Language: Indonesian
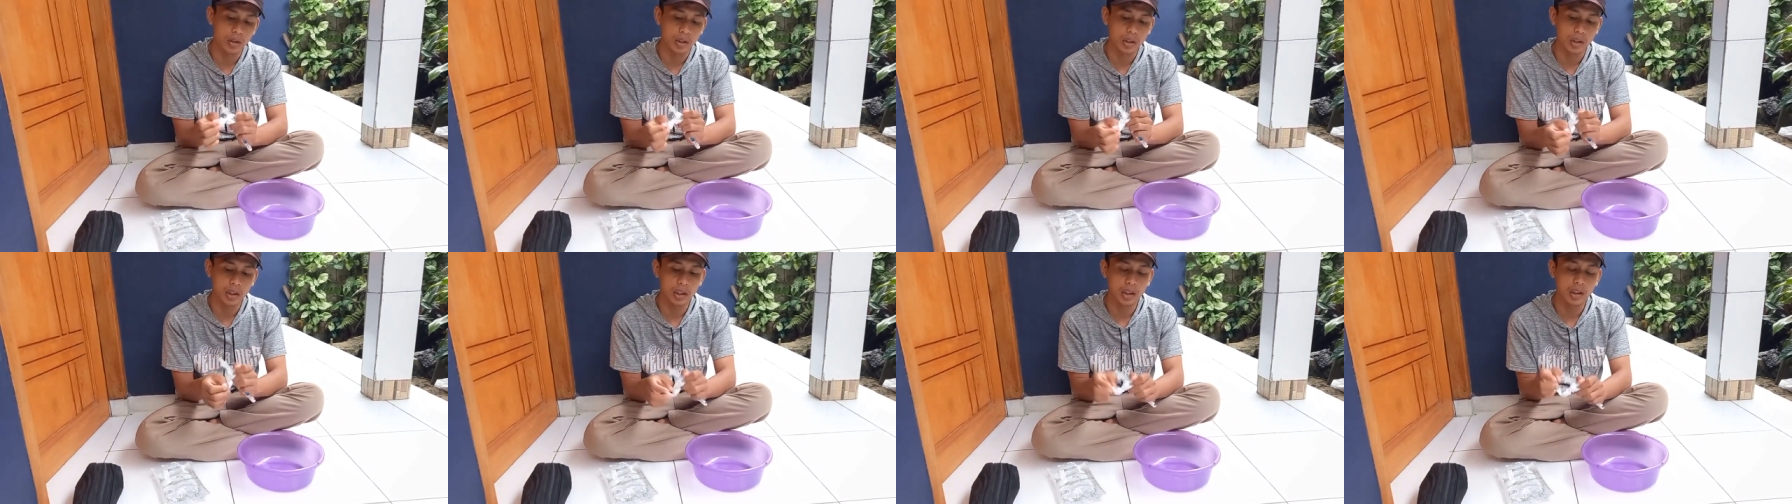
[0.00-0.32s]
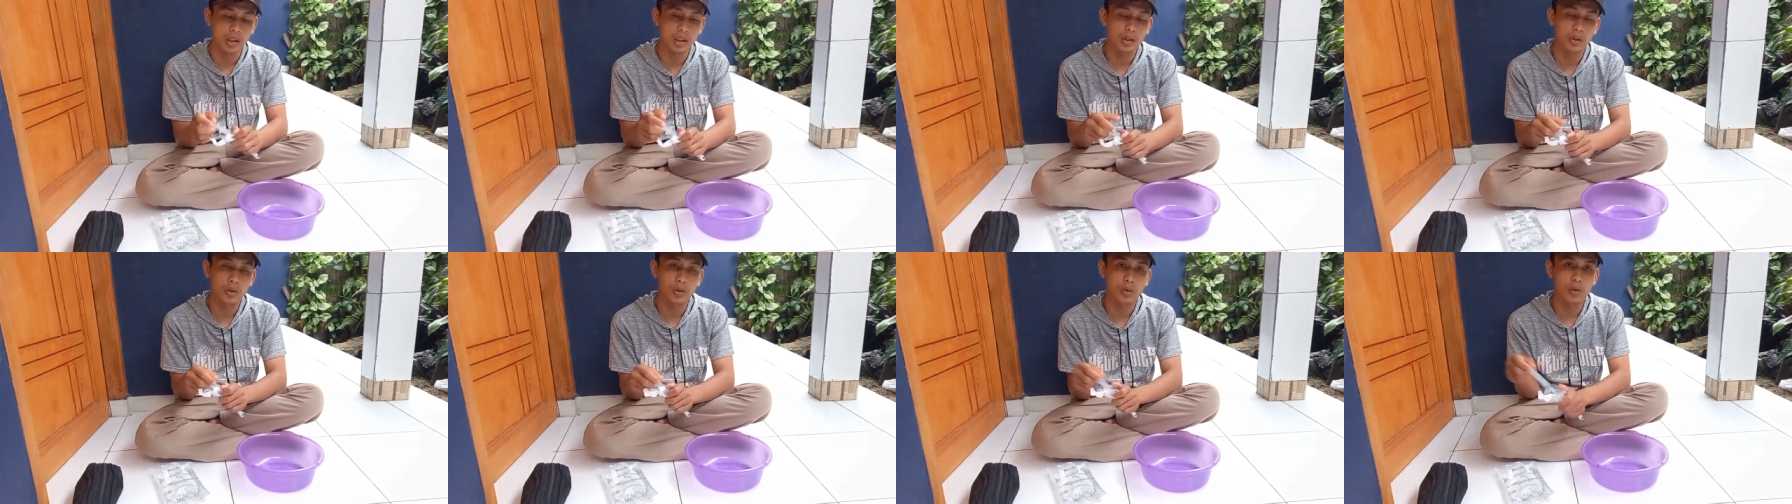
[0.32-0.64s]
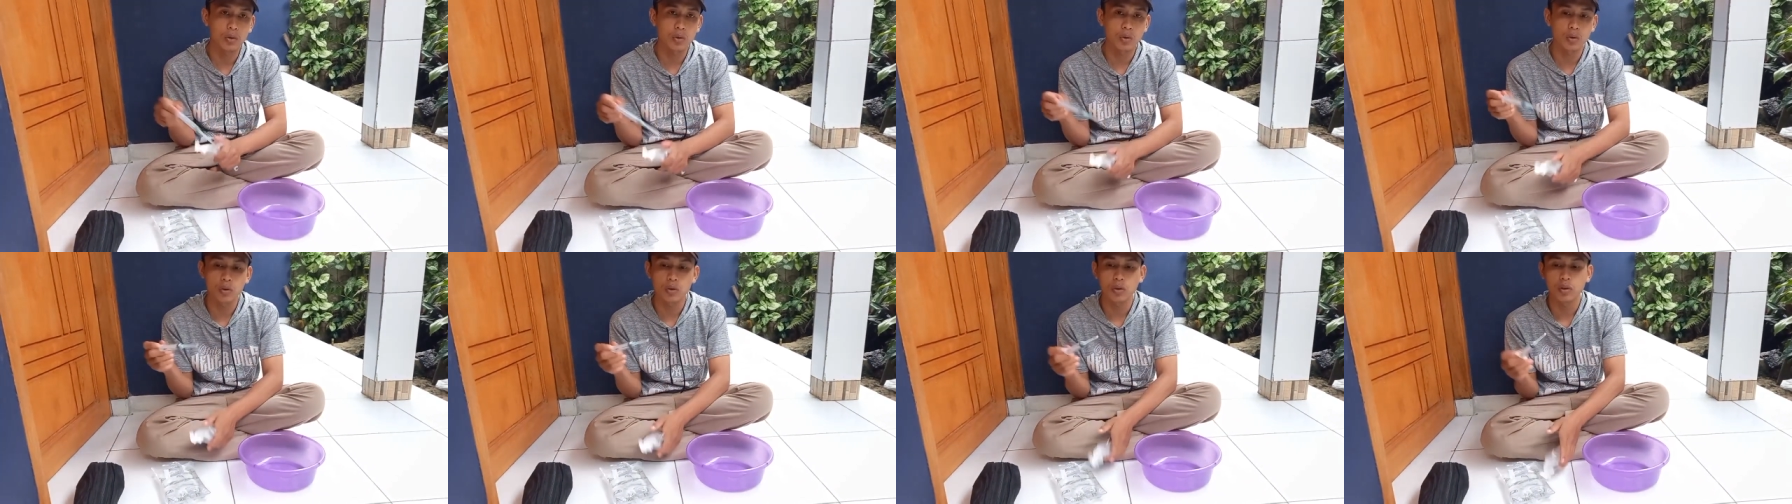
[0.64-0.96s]
ini
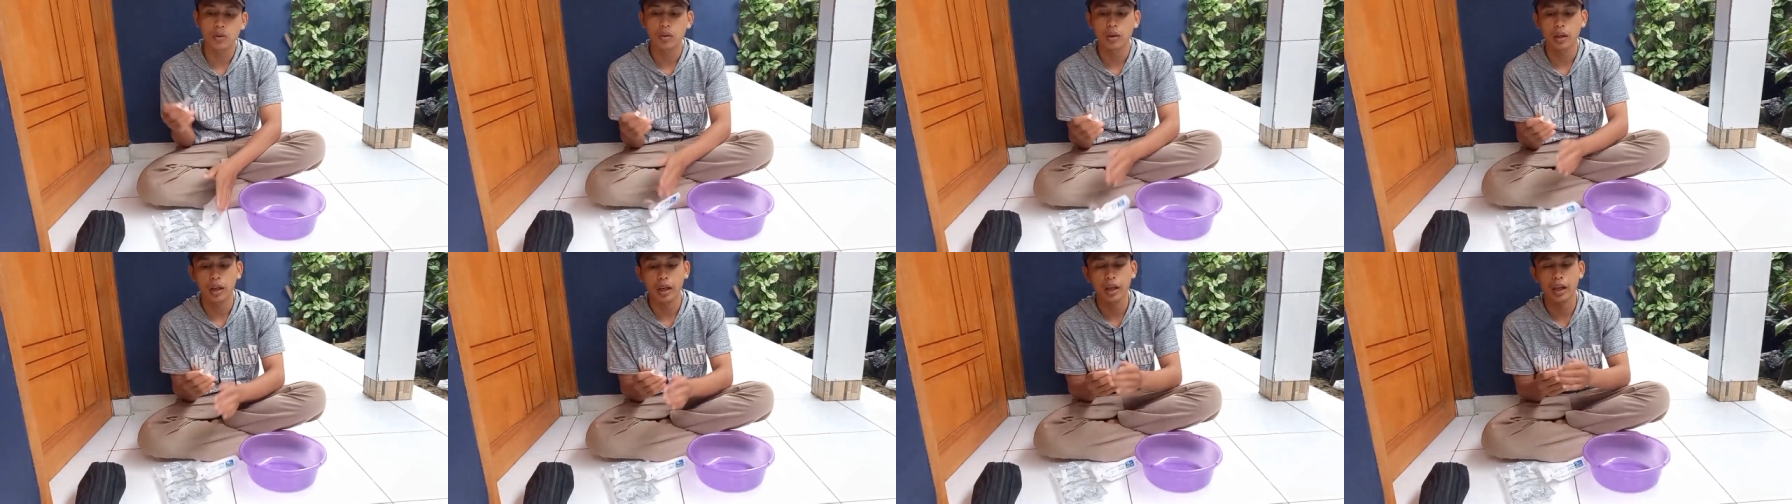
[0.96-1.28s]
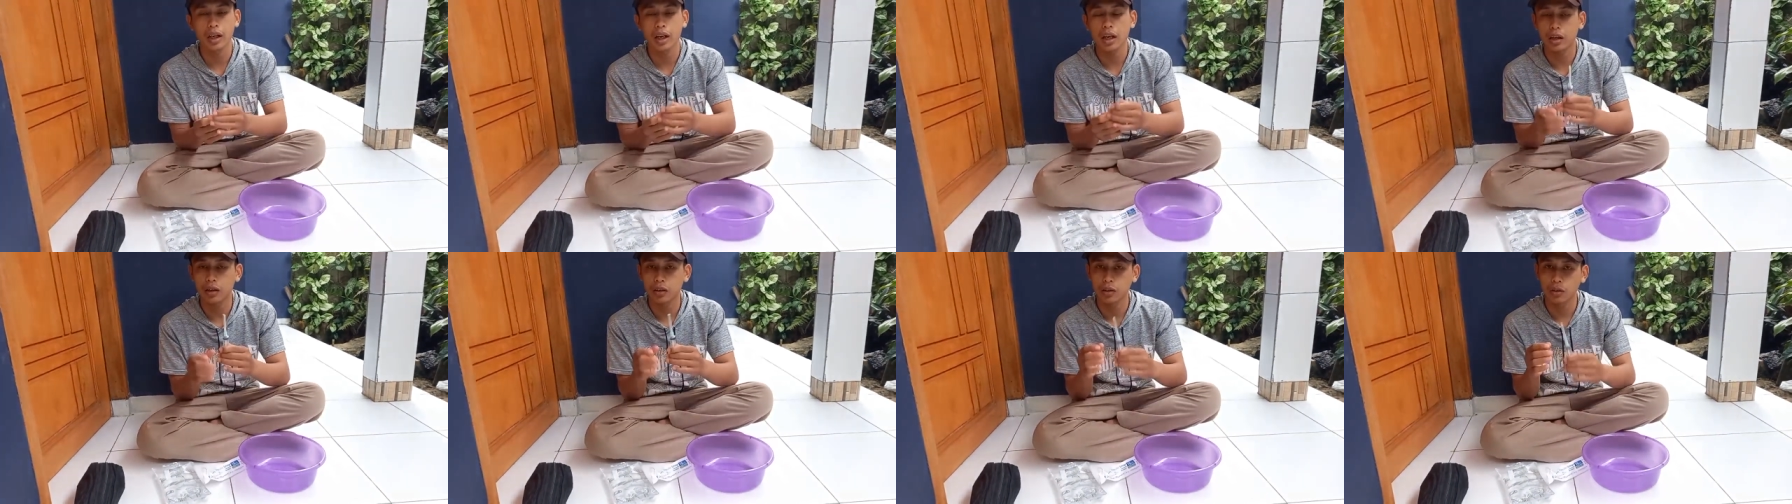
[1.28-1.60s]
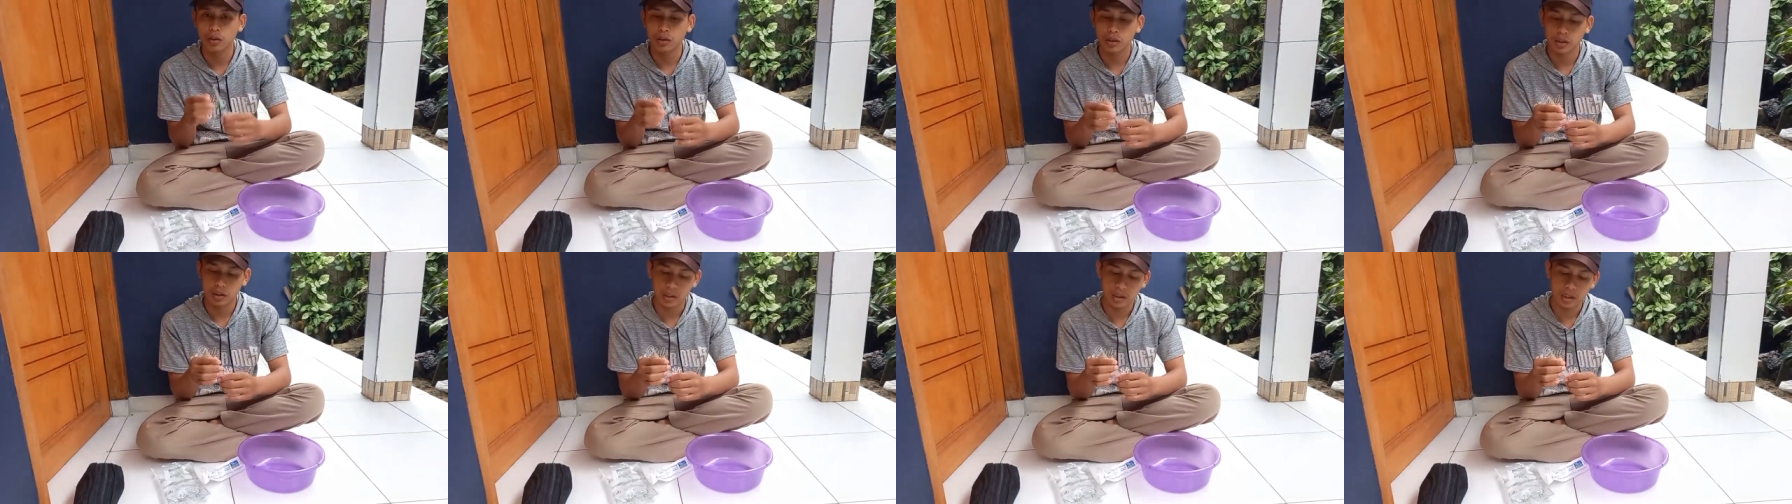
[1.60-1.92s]
tuh enak
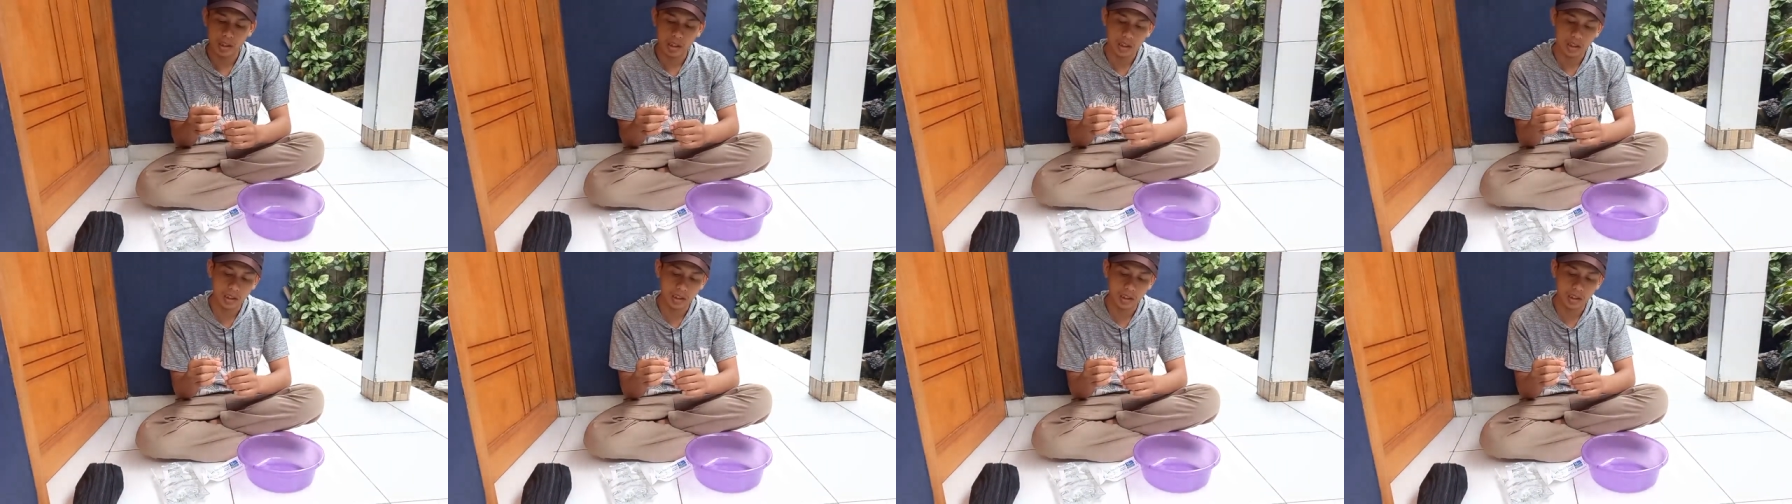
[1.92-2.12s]
kalau ketika